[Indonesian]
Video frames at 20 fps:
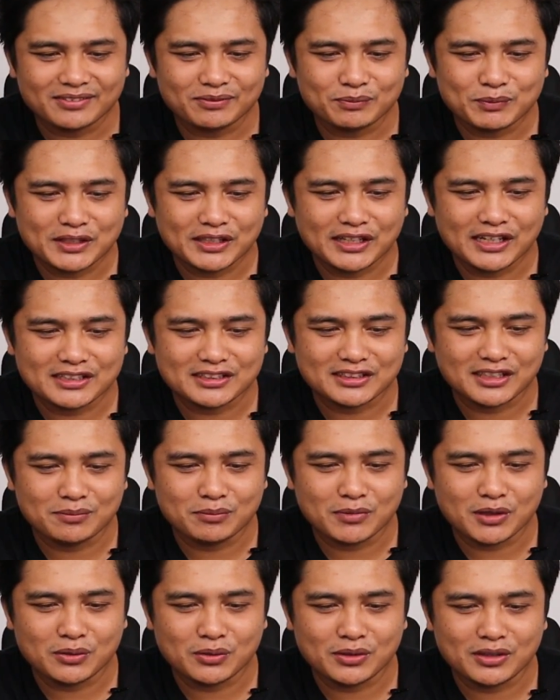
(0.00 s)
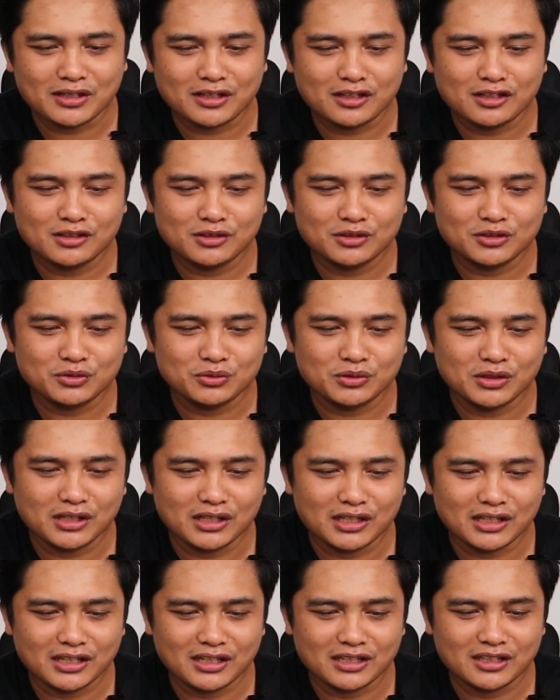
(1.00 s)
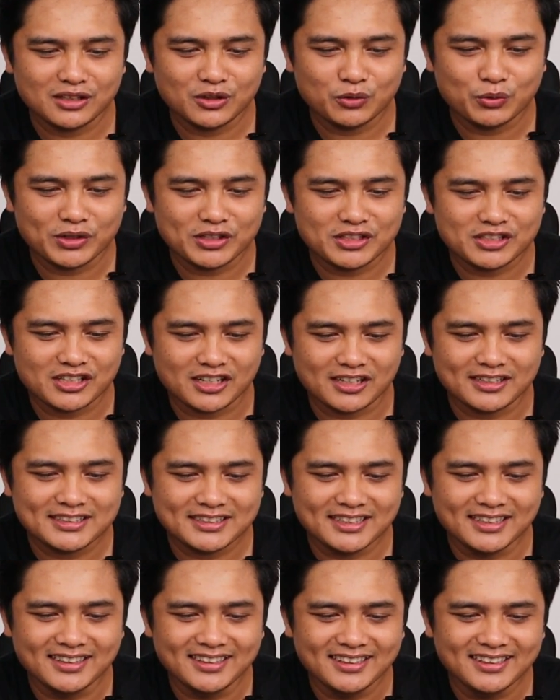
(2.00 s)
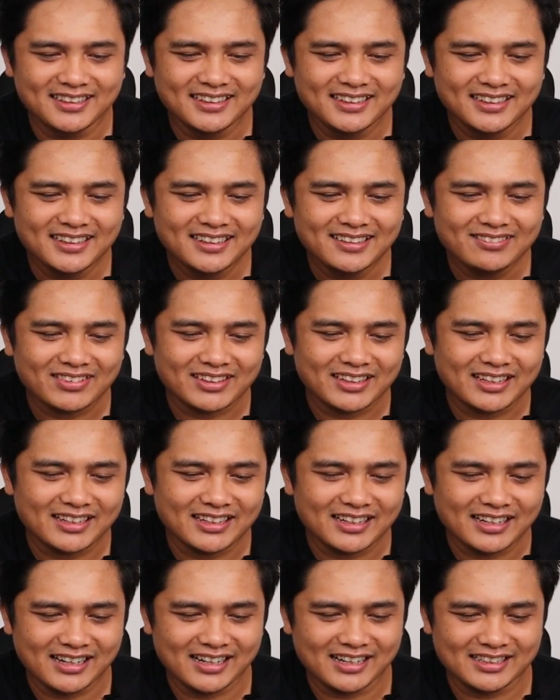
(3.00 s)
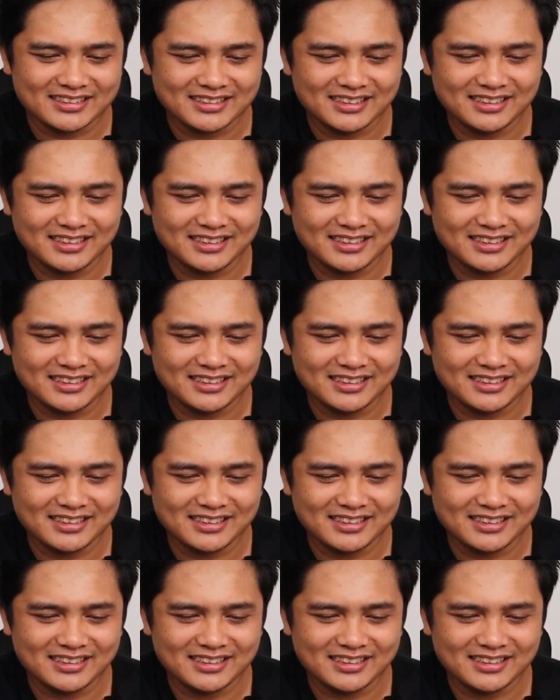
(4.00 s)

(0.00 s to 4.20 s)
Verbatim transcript: menegaskan bahwa sudah quick padahal enggak